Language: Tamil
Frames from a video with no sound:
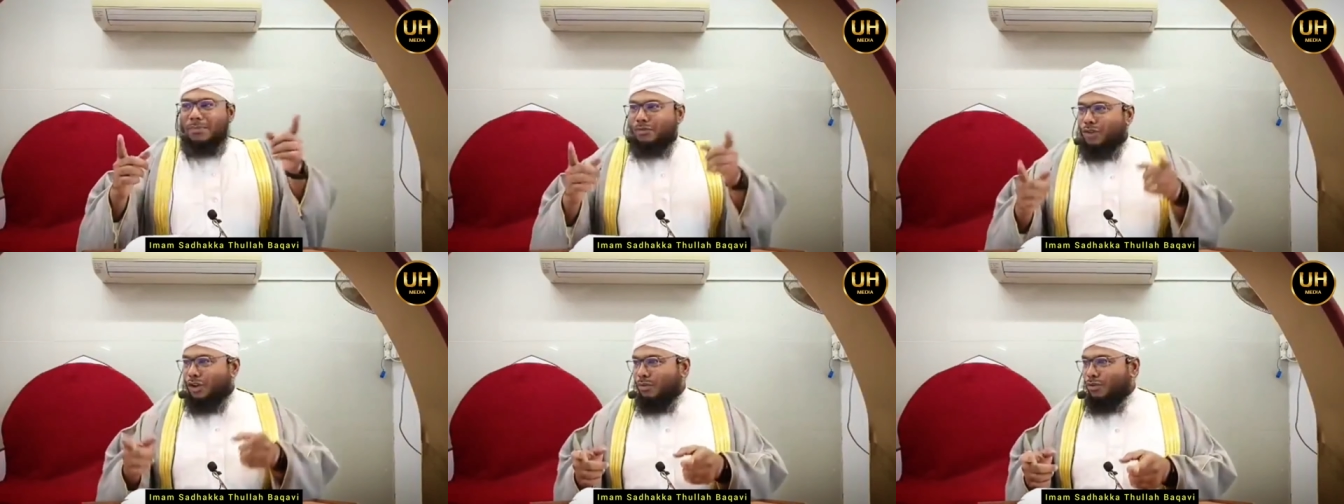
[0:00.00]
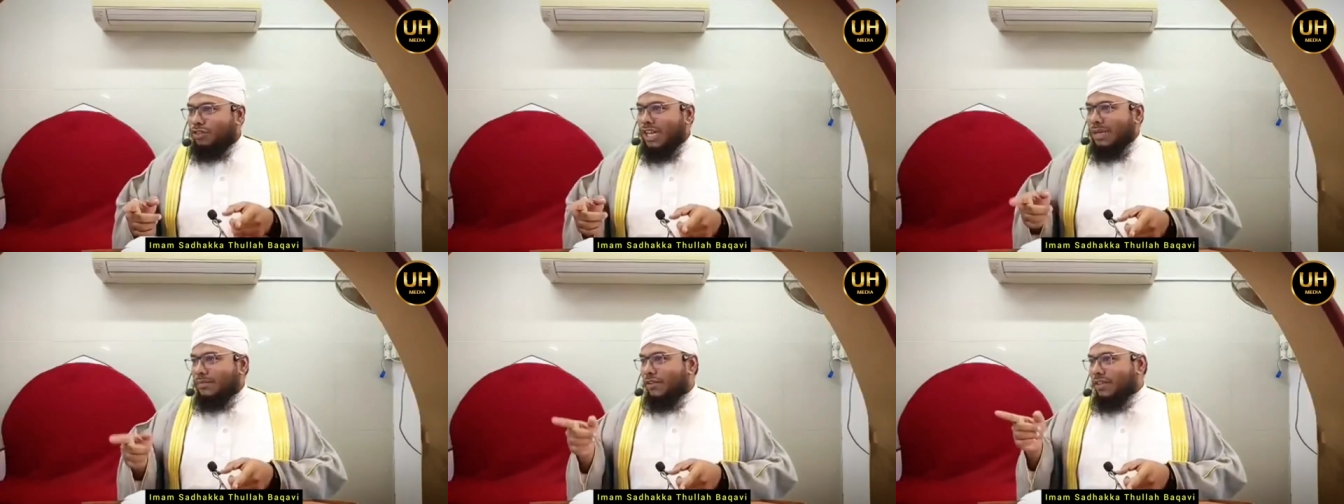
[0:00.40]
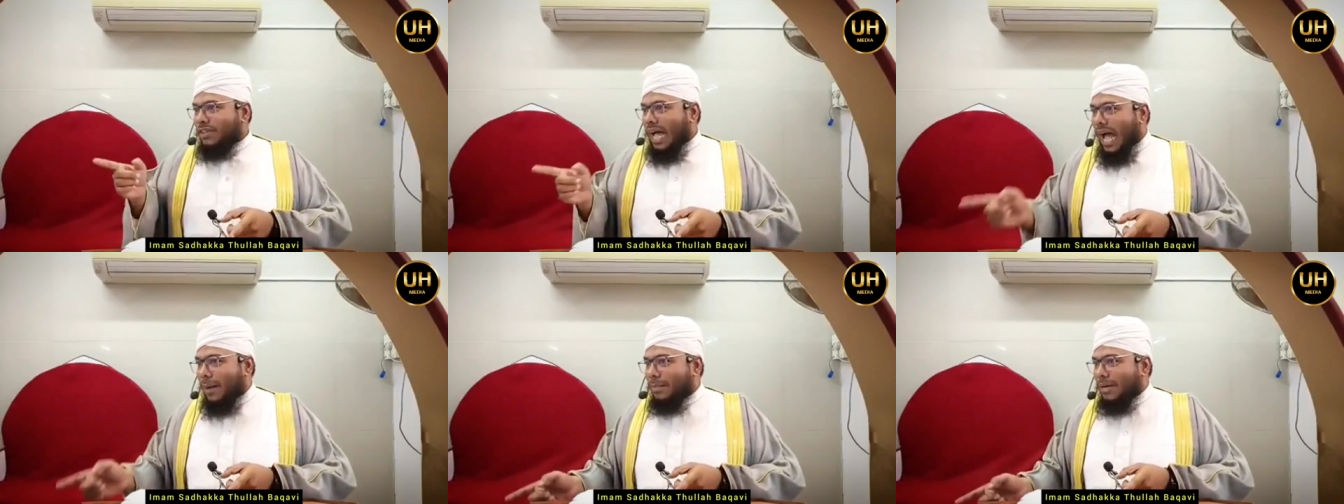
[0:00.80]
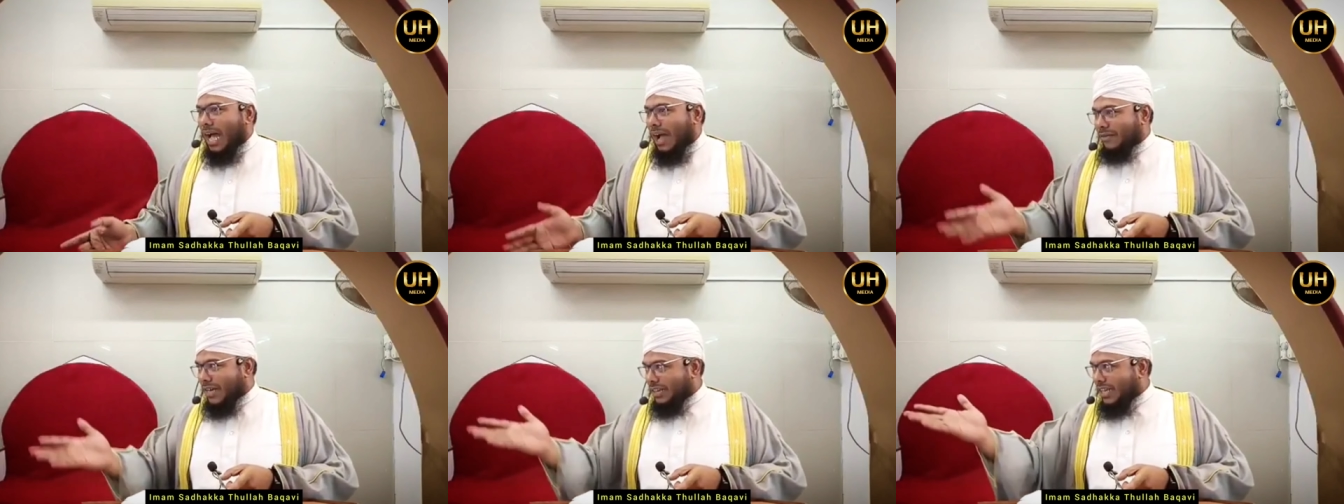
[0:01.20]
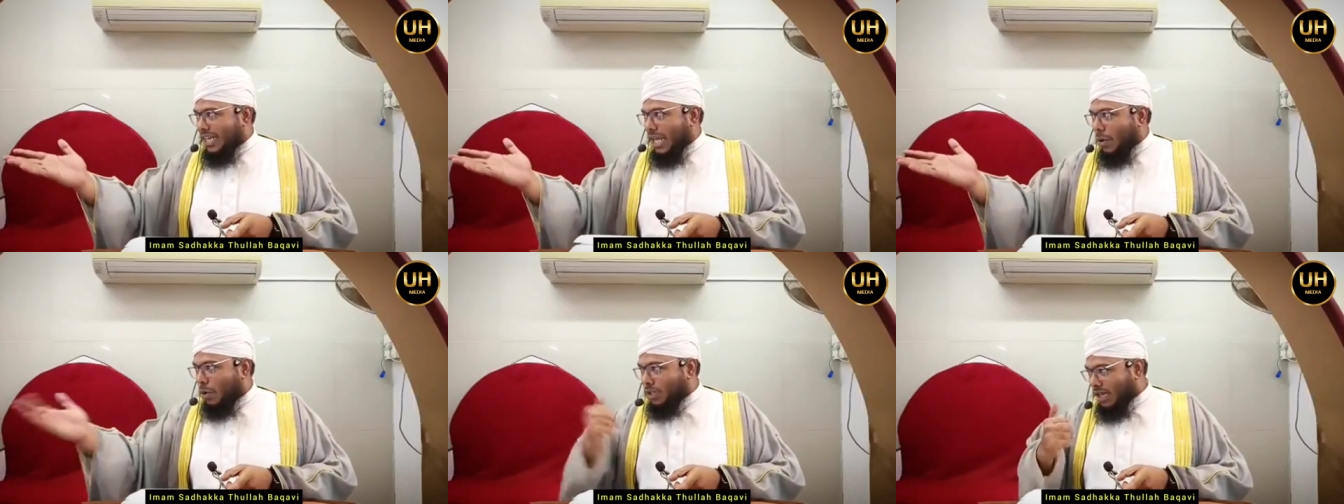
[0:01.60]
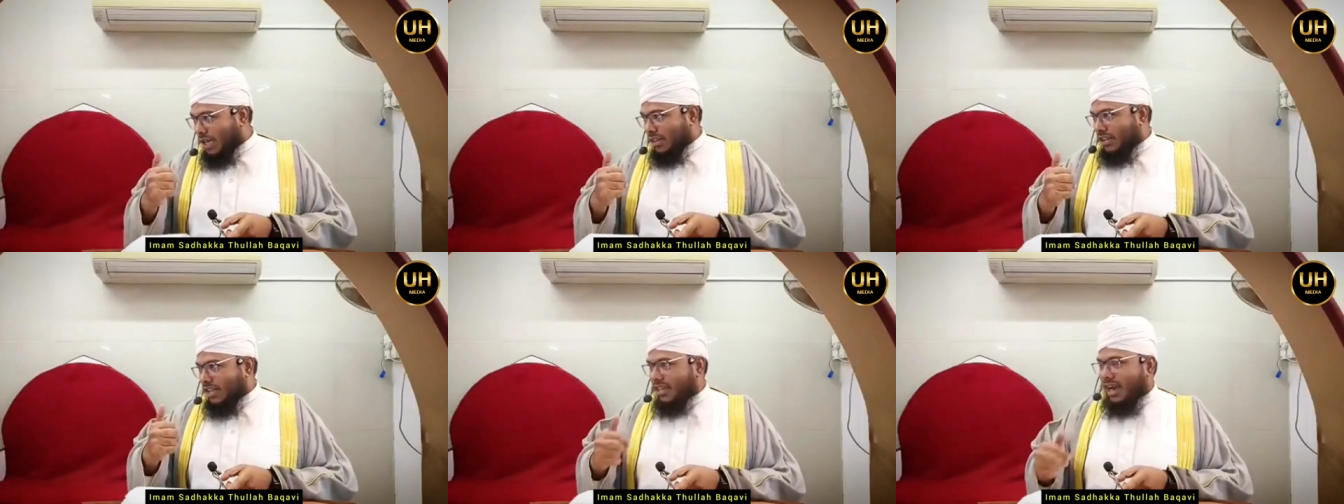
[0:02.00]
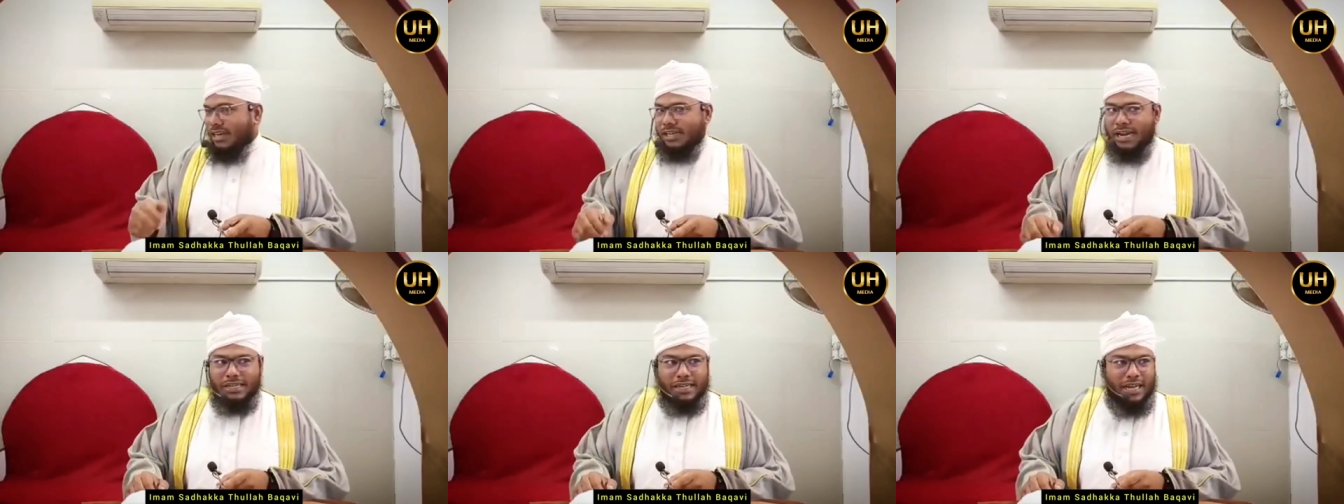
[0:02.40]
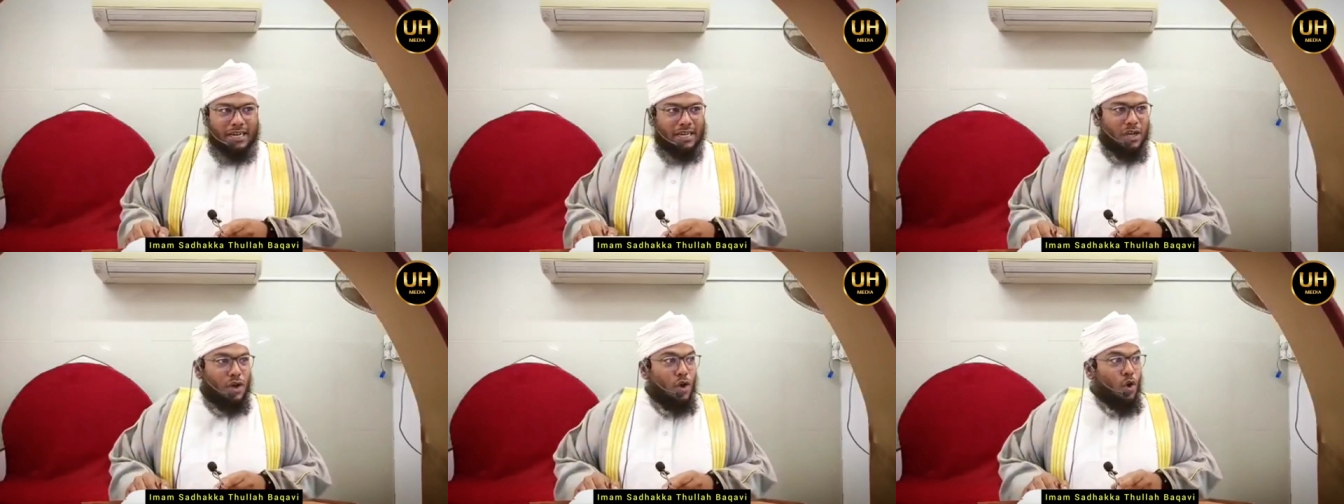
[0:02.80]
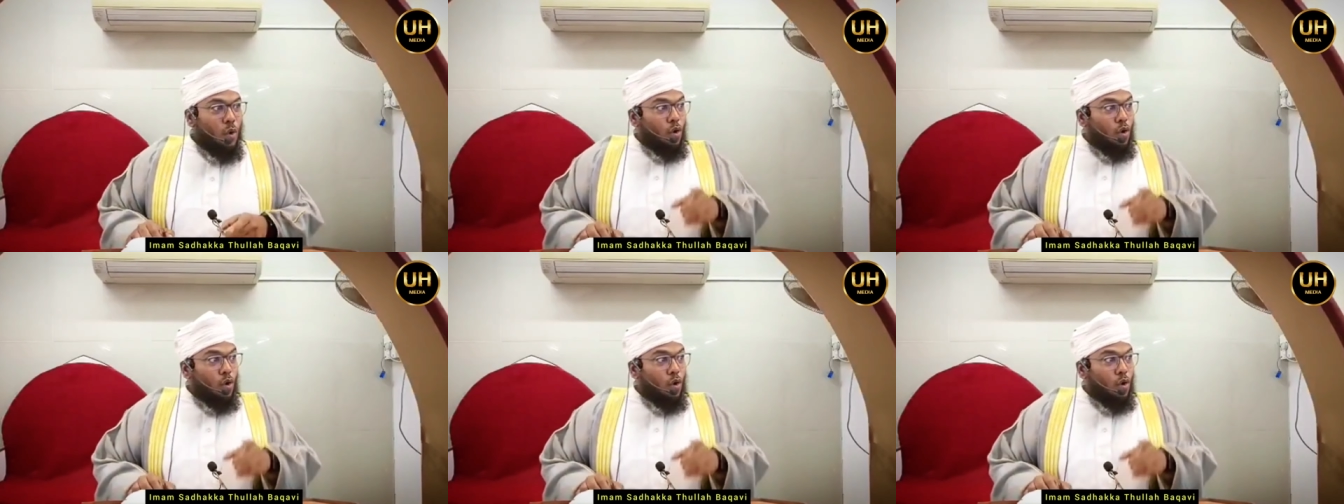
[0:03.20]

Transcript: அப்துல் முத்தலிப் வந்து ஆபரகாவிடத்துல என் ஒட்டகத்தை தான் கேட்டாரு